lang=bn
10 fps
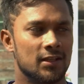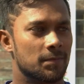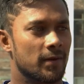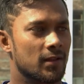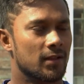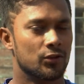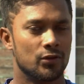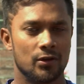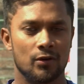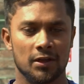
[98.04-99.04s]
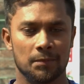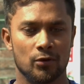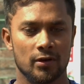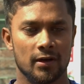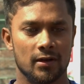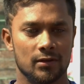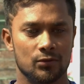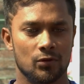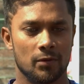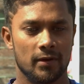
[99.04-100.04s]
চান্স পায় না তাদের জন্য এটা অনেক ইম্পর্টেন্ট একটা
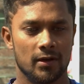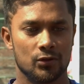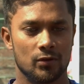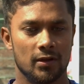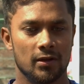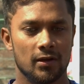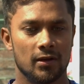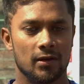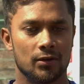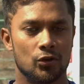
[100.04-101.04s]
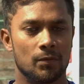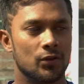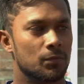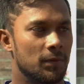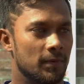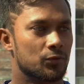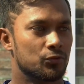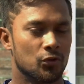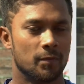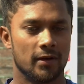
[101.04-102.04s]
টুর্নামেন্ট আসলে সবাই তো বিপিএলের
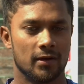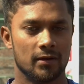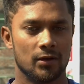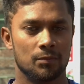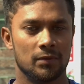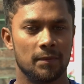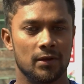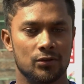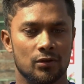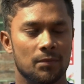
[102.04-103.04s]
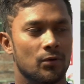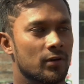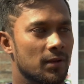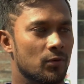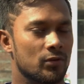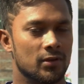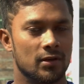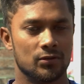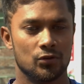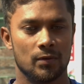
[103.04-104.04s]
সুযোগ পায় না কারণ বিপিএল হচ্ছে অনেক বড় একটা মঞ্চ আর
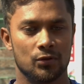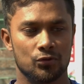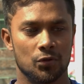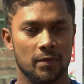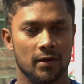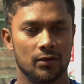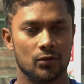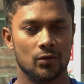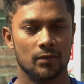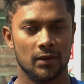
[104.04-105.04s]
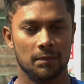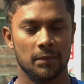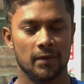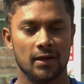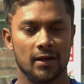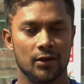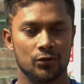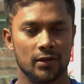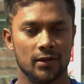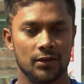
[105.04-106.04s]
সবাই সুযোগ পায় না তো প্রিমিয়ার লিগ আগে
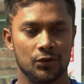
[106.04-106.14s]
যদি এটা টি